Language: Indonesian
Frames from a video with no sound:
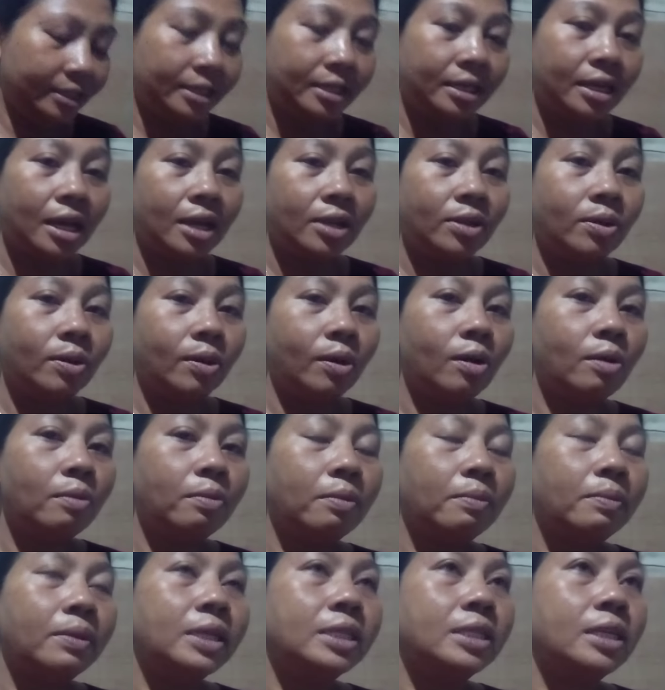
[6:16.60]
Gak nyongko
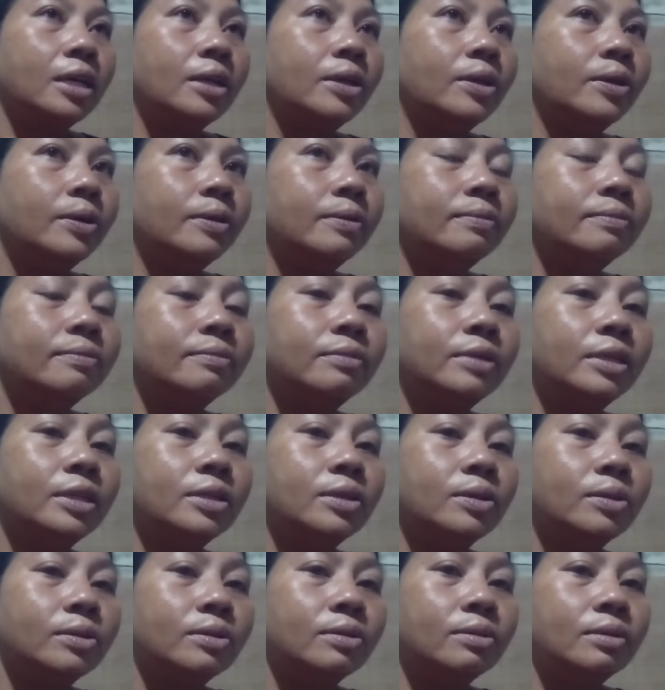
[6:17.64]
pemirsa yo, ya,
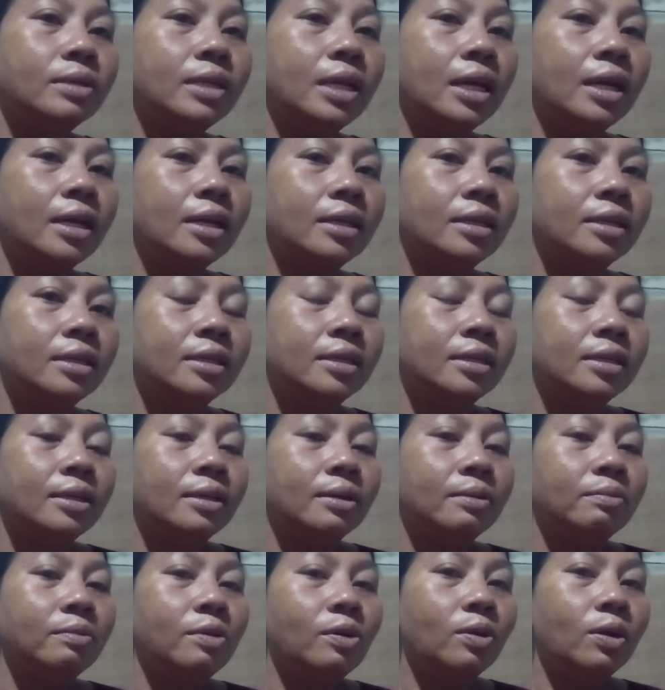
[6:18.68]
besok sudah
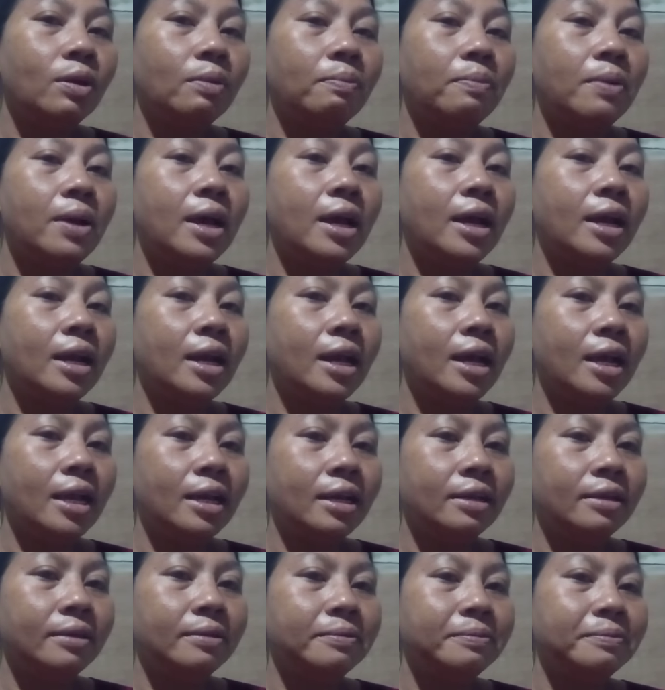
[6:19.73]
mau
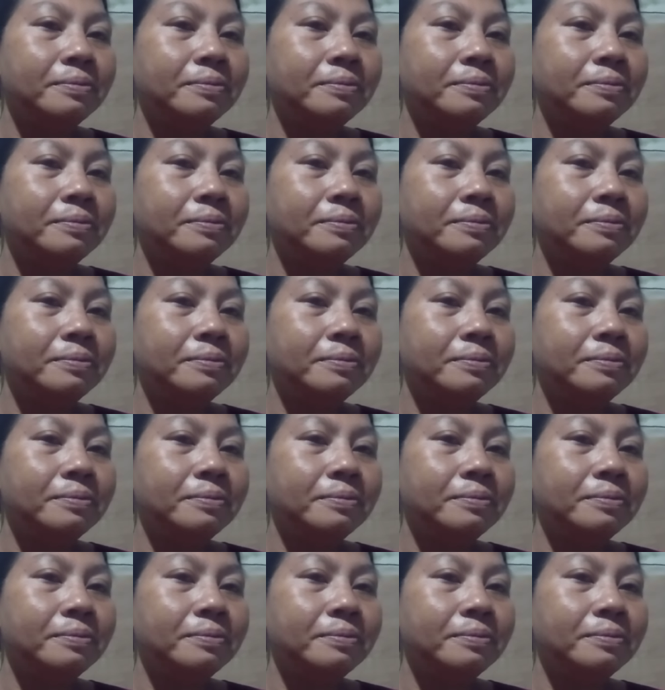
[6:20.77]
lebaran